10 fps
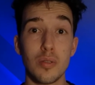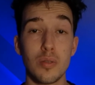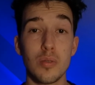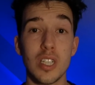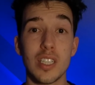
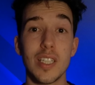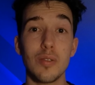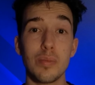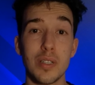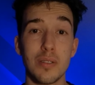sujet qui
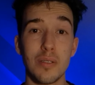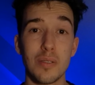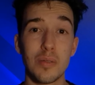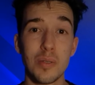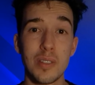nous passionne
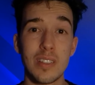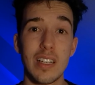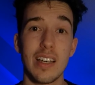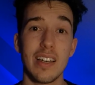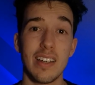tous,
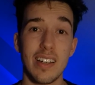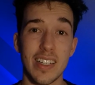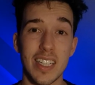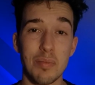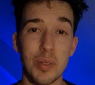la
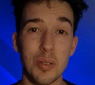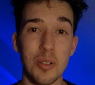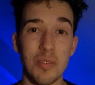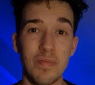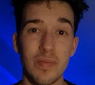crypto.